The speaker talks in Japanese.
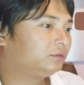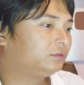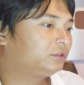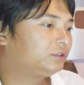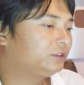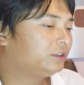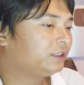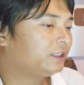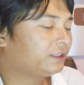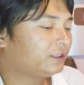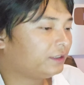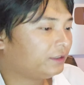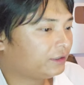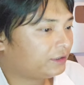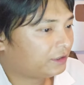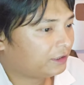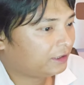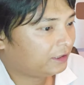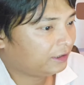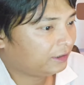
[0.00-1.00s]
追加
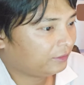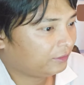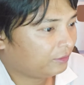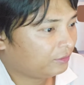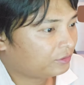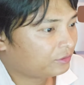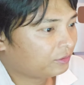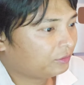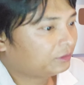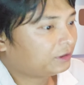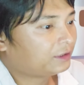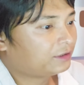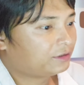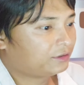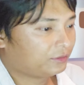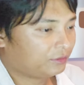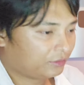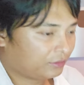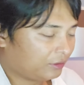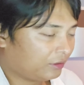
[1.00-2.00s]
資金を調達
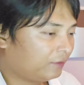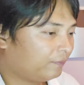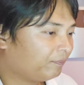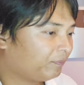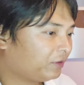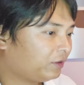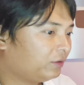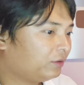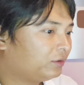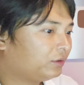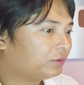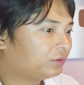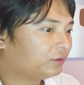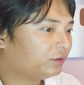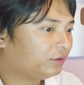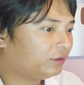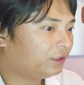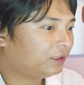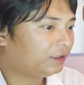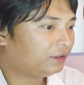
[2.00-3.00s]
するということ
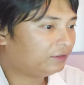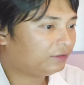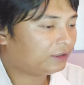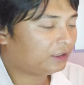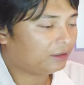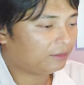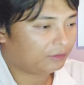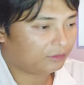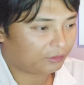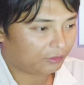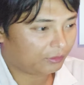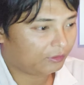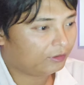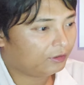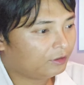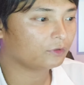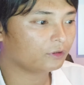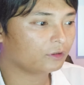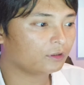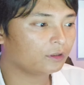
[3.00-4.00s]
は言ってると。
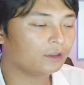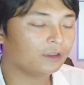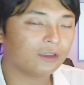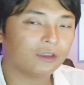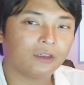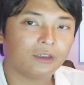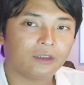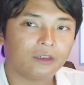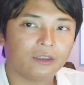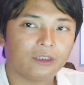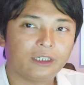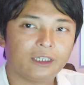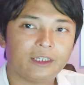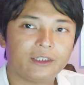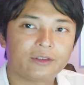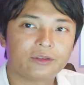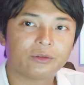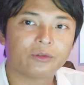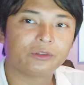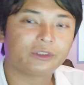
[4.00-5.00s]
えー、
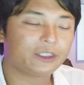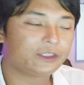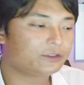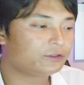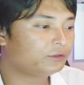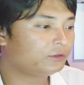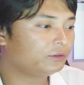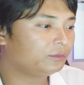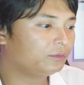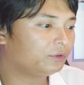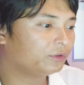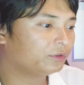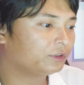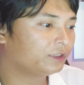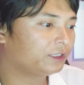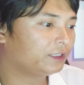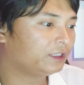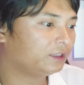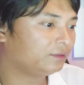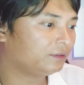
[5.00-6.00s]
調達の目
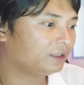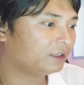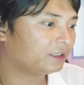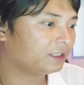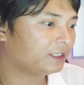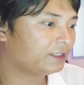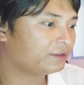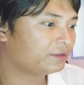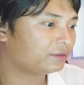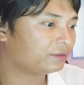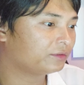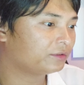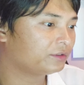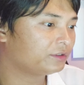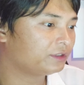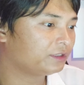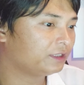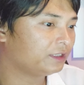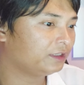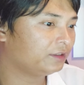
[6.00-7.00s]
的は減速し
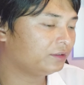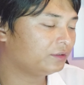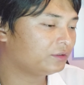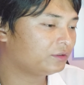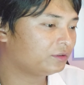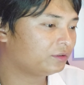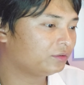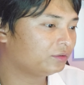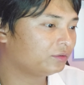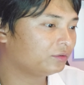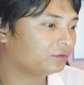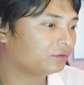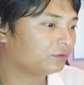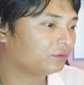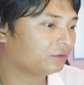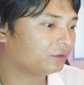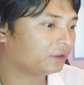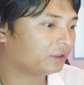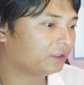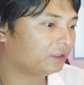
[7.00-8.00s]
ている中国
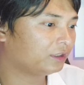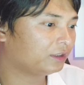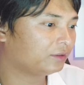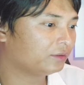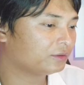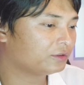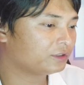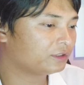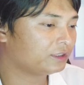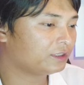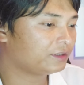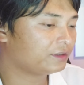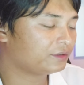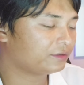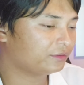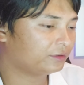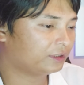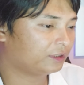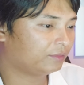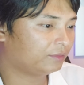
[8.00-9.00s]
の景気を支援す
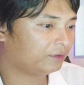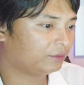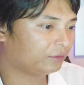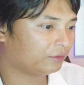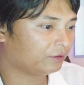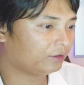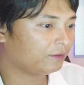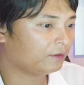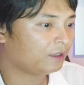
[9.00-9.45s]
るためと、